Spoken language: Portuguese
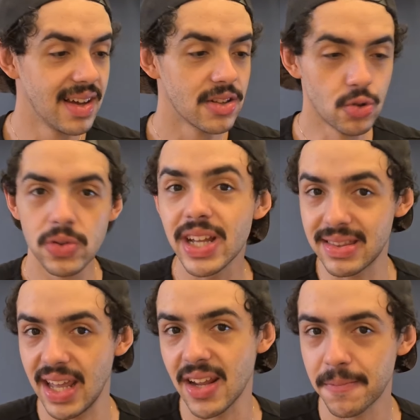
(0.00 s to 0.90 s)
Duna
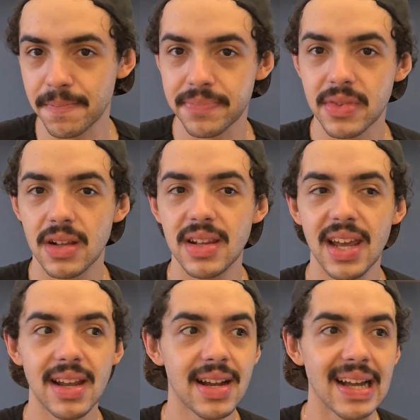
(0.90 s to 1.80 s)
tem
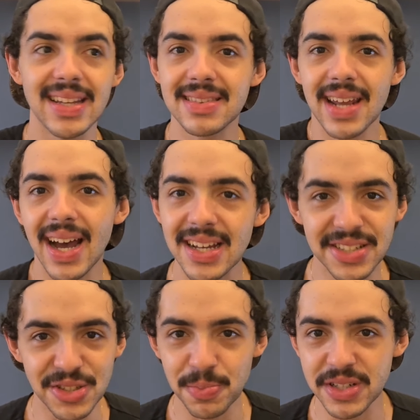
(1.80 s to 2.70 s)
né? Cada
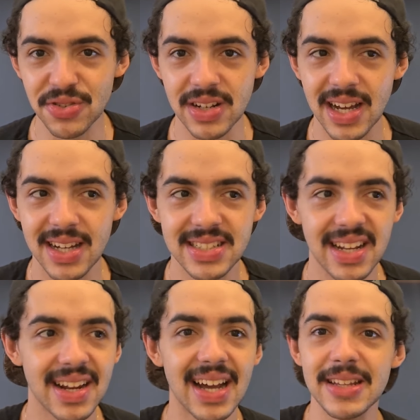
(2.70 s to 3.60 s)
traje de personagem,
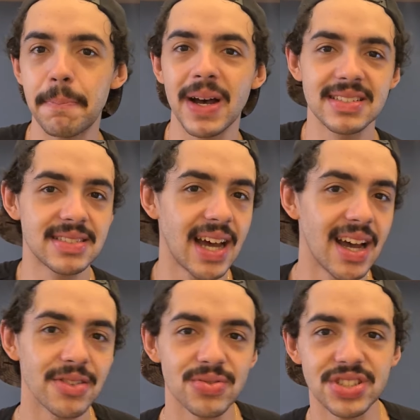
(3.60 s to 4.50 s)
cada
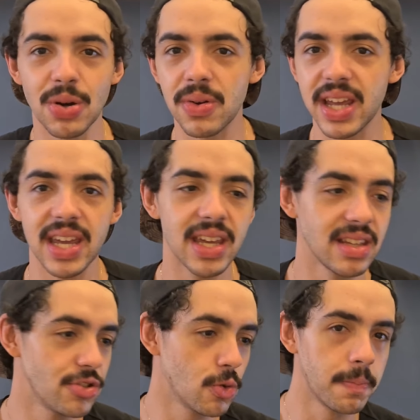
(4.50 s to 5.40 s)
passado de
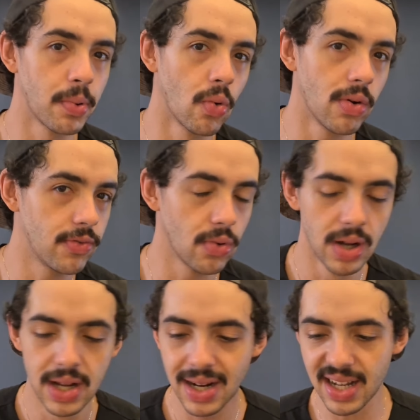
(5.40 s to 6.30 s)
alguém, de um povo,
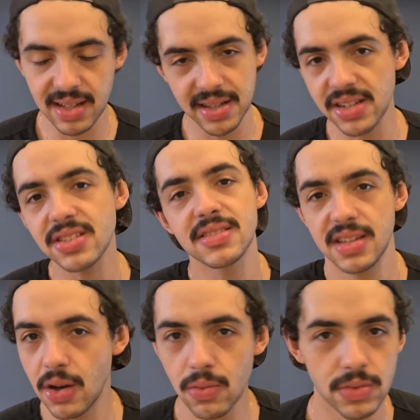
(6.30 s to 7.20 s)
cada
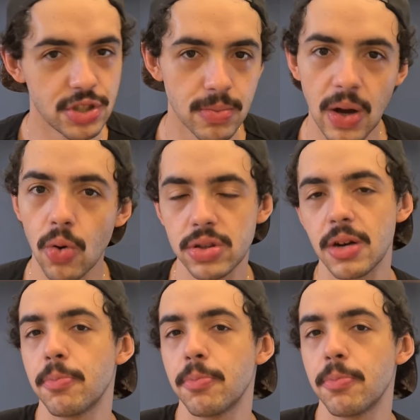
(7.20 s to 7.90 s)
tradição de uma outra